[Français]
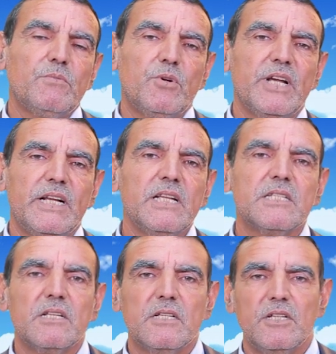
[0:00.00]
le
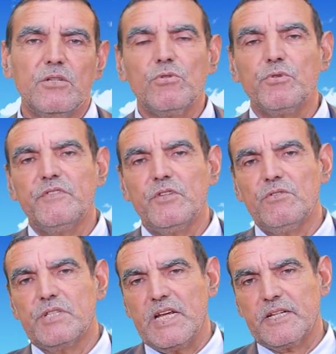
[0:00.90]
manganèse, d'ailleurs le cuivre et
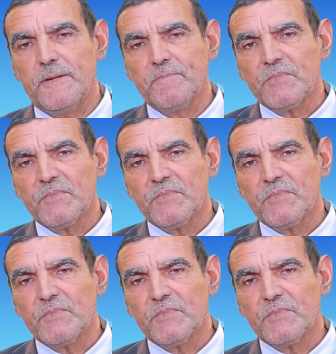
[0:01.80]
le zinc.